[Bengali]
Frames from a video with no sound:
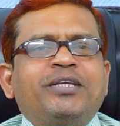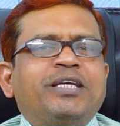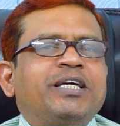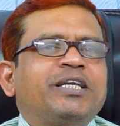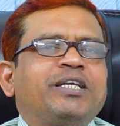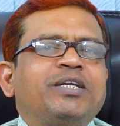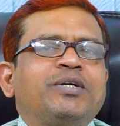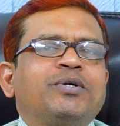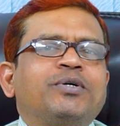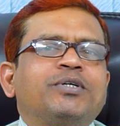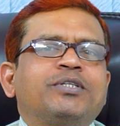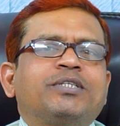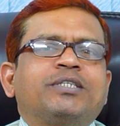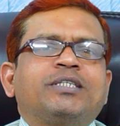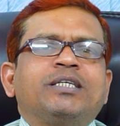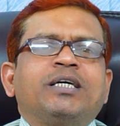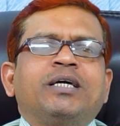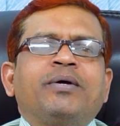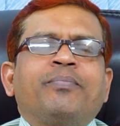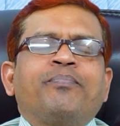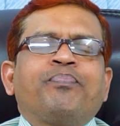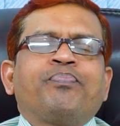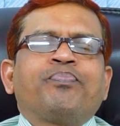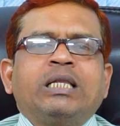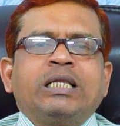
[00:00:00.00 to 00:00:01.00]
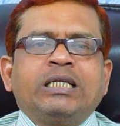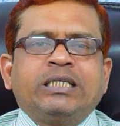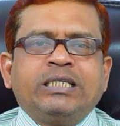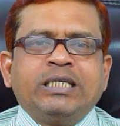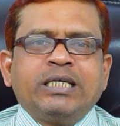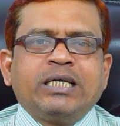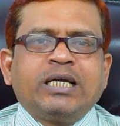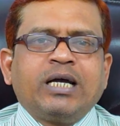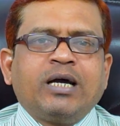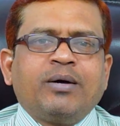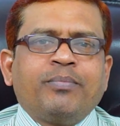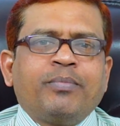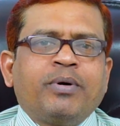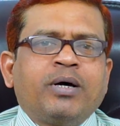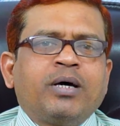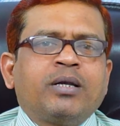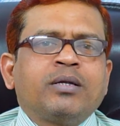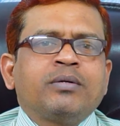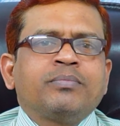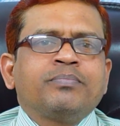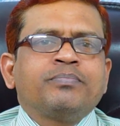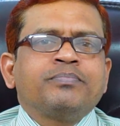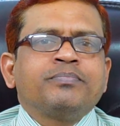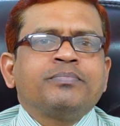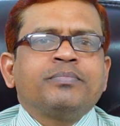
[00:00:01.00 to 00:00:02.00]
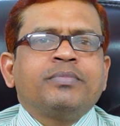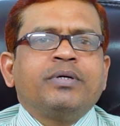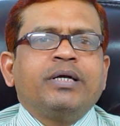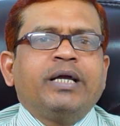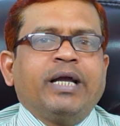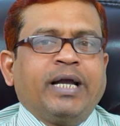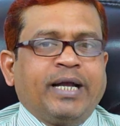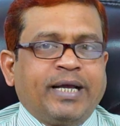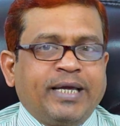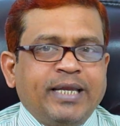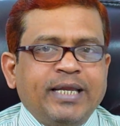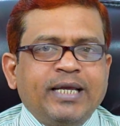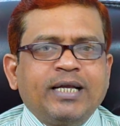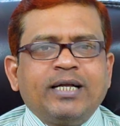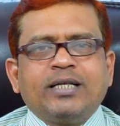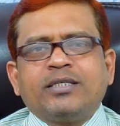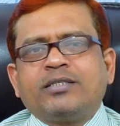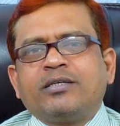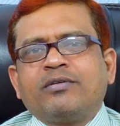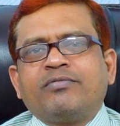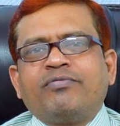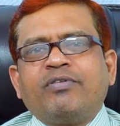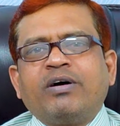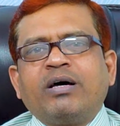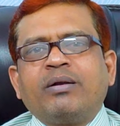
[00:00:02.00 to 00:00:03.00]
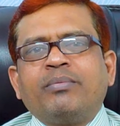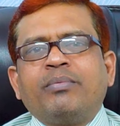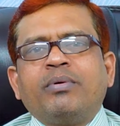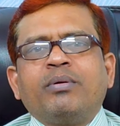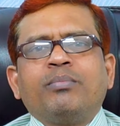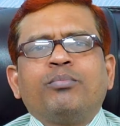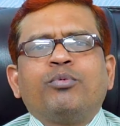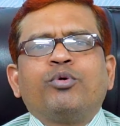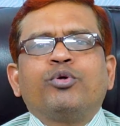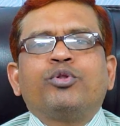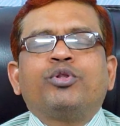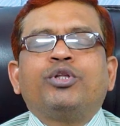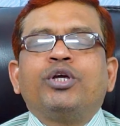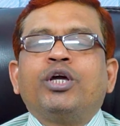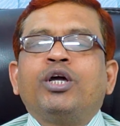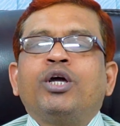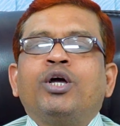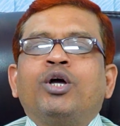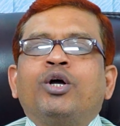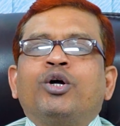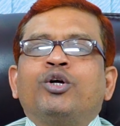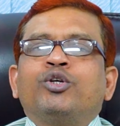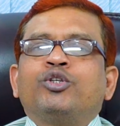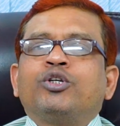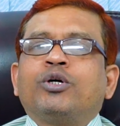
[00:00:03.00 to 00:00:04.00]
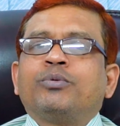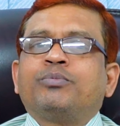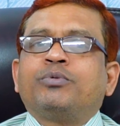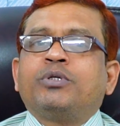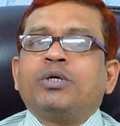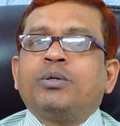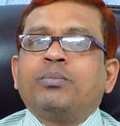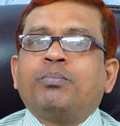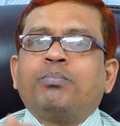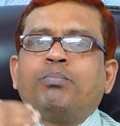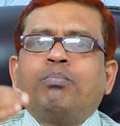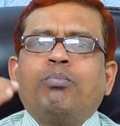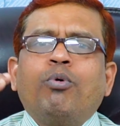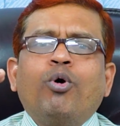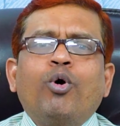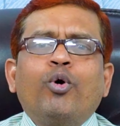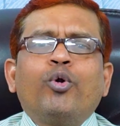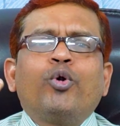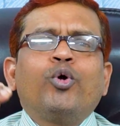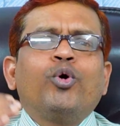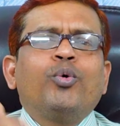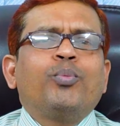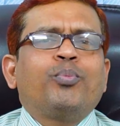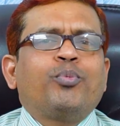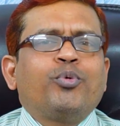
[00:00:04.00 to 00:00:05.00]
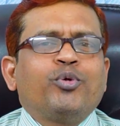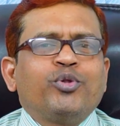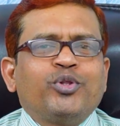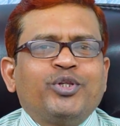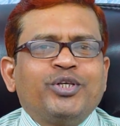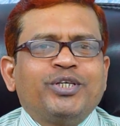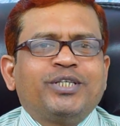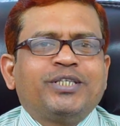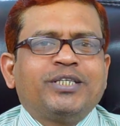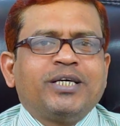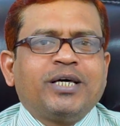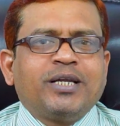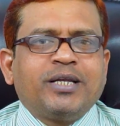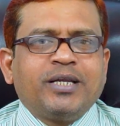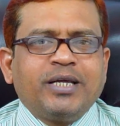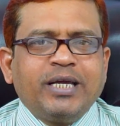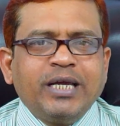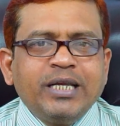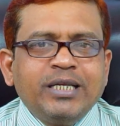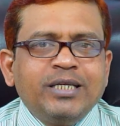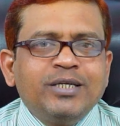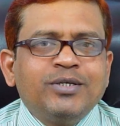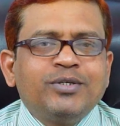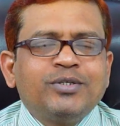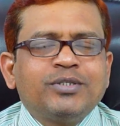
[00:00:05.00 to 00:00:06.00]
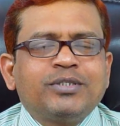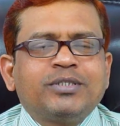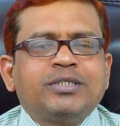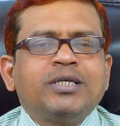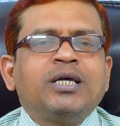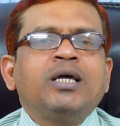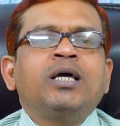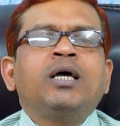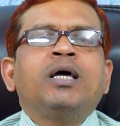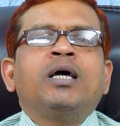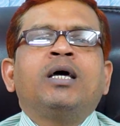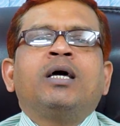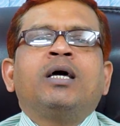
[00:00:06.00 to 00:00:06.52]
যেটি হচ্ছে কৃষি খামার অ্যাগ্রিকালচার ফার্মের মধ্যে সবচেয়ে বড় প্রতিষ্ঠান এটি হচ্ছে